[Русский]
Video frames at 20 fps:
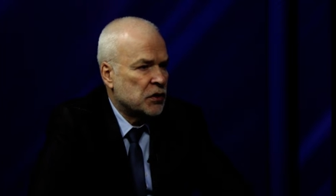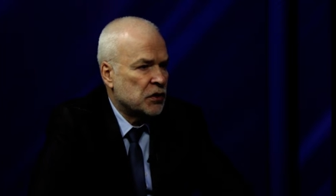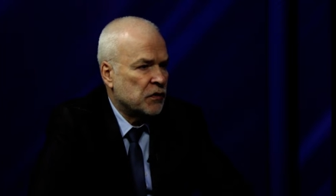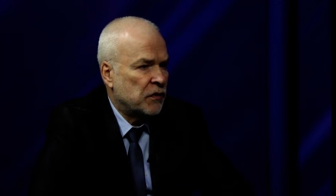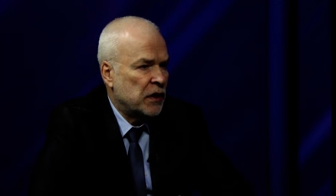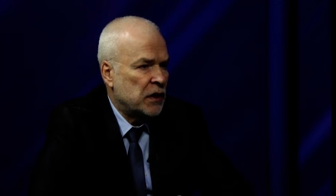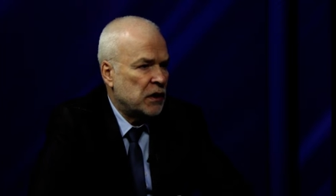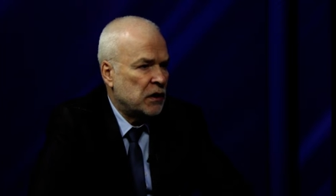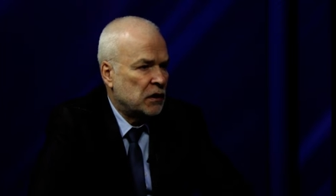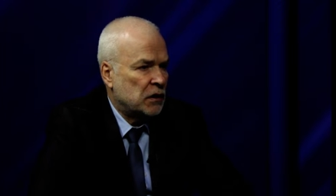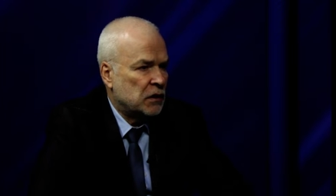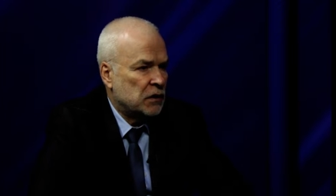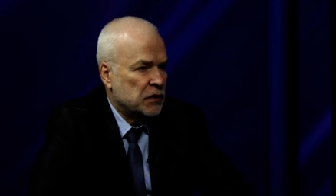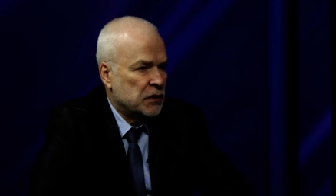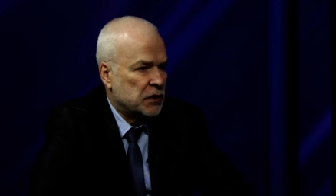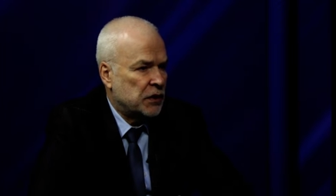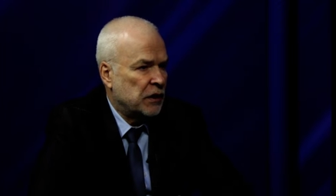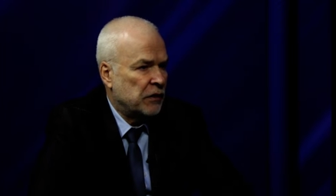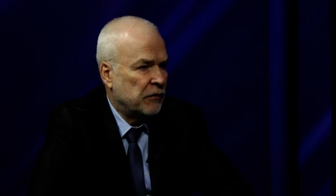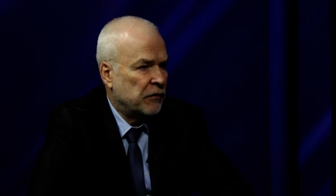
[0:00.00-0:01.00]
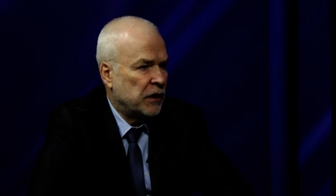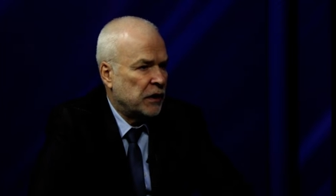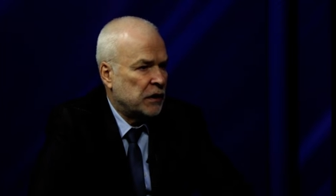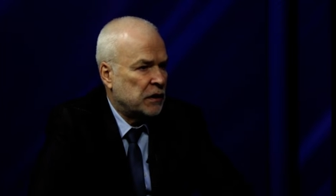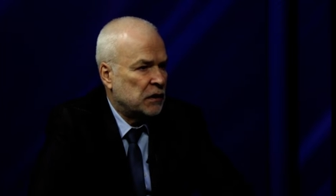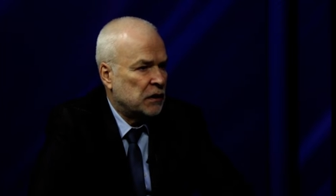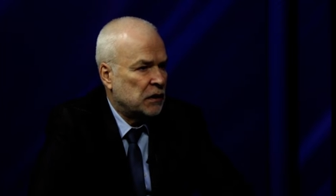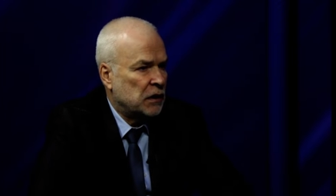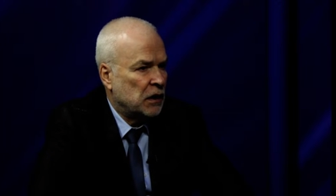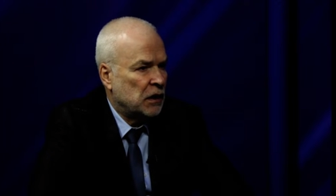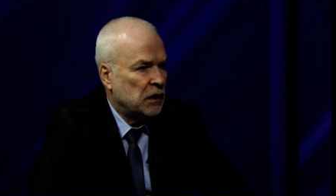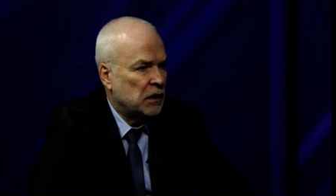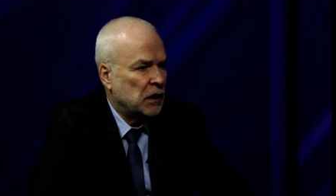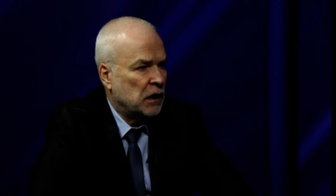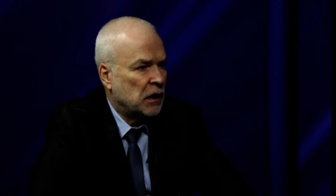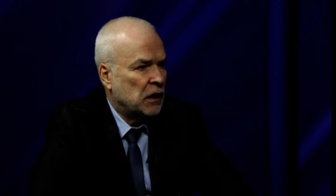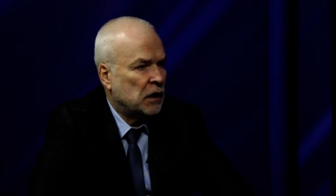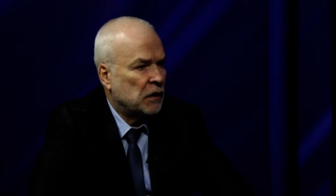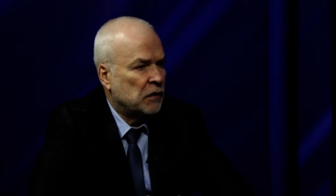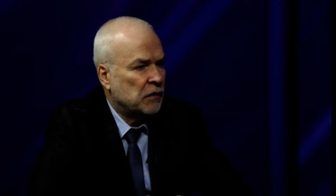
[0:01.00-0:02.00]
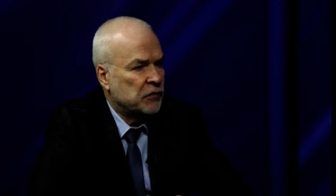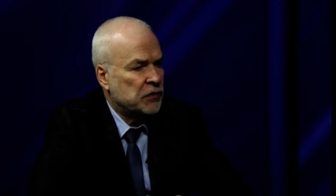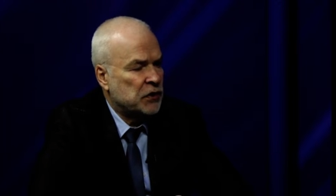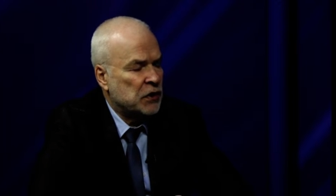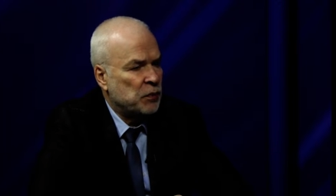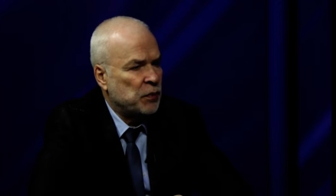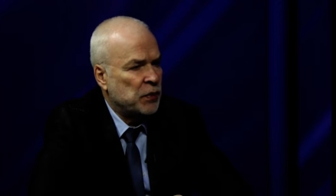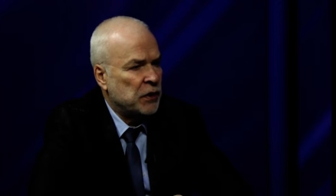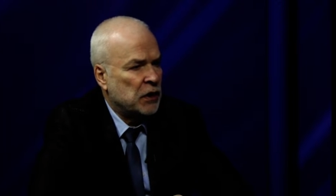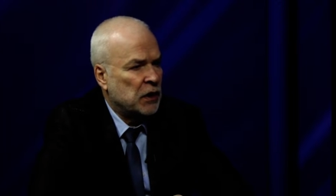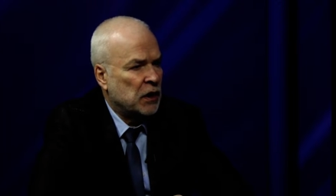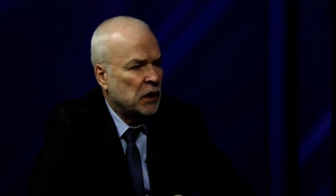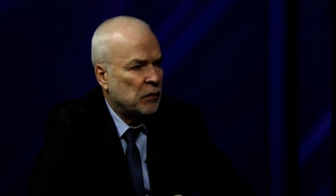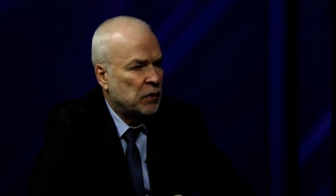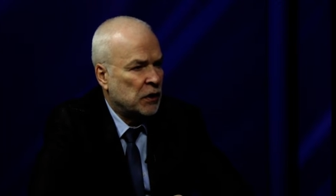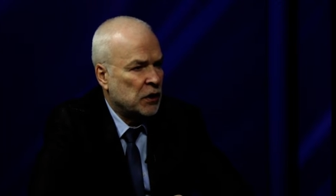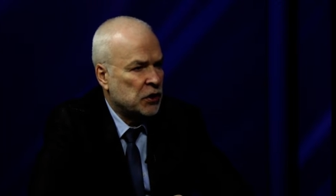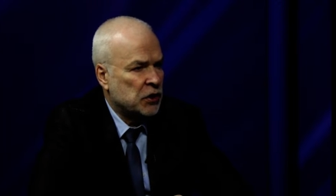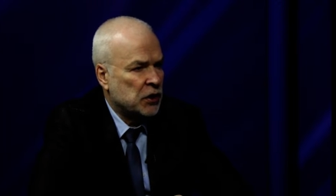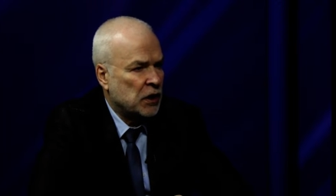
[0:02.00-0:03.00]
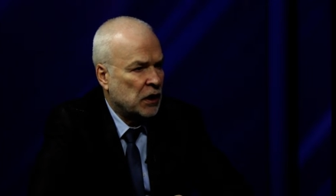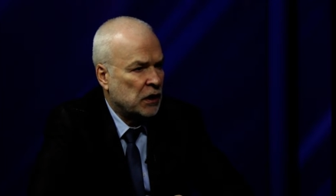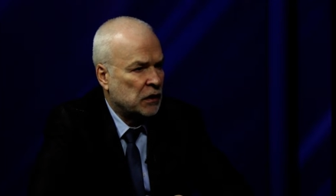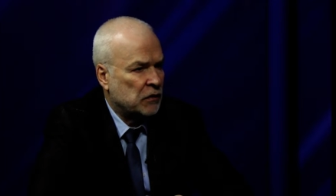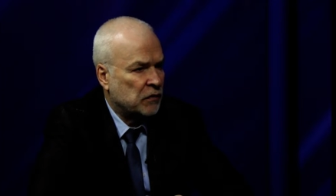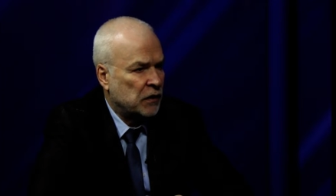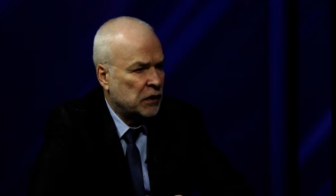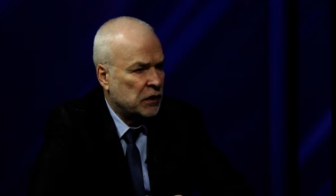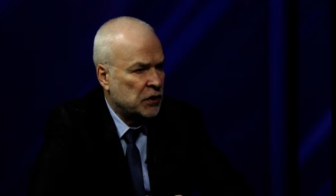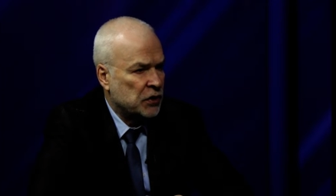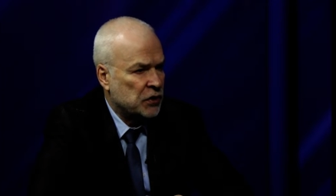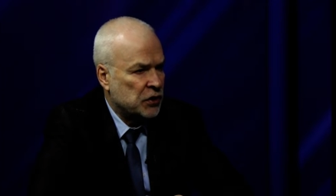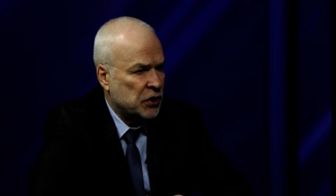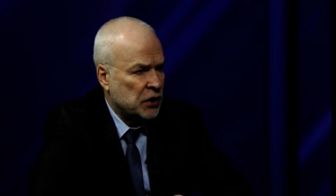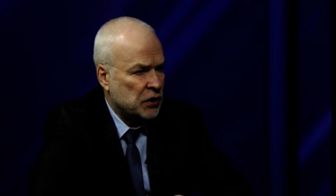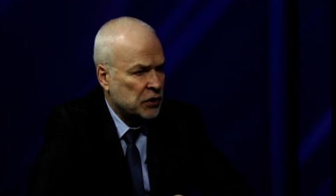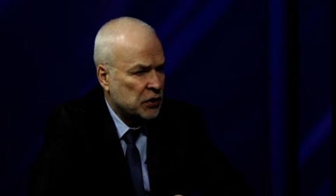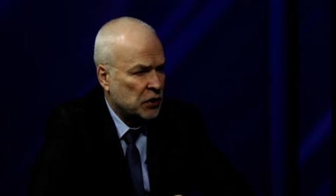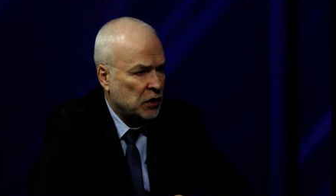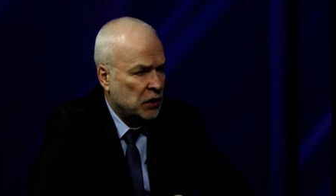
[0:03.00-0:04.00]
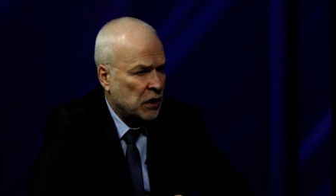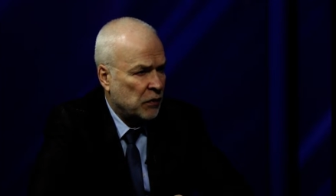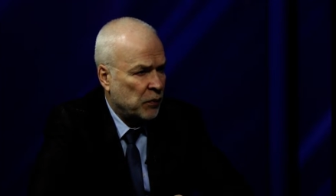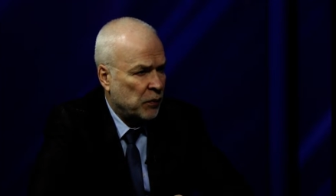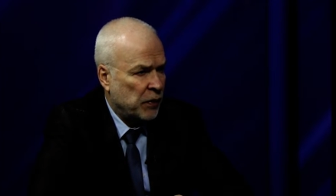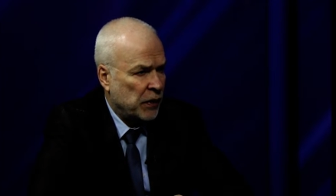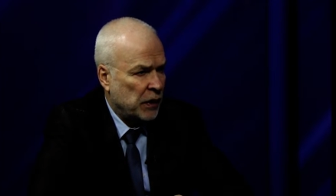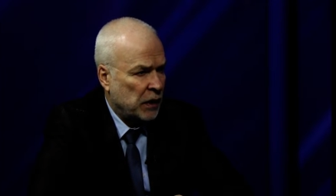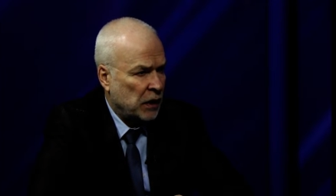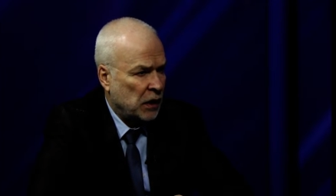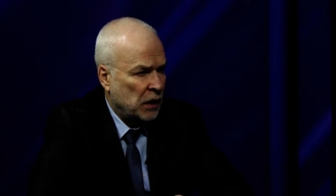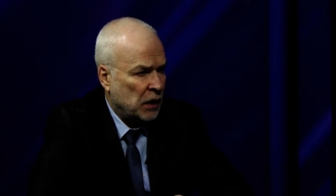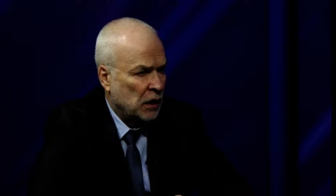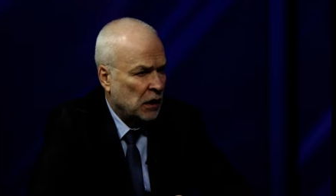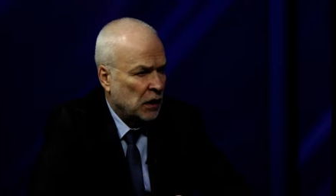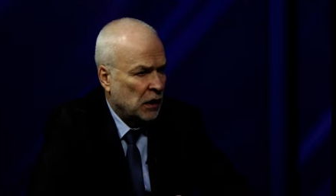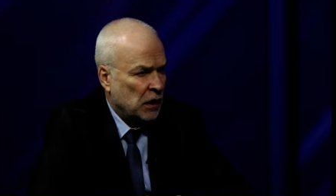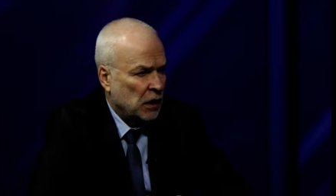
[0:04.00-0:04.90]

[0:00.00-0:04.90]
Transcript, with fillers: своих сдавать, и она все пики обращает в адрес частных компаний,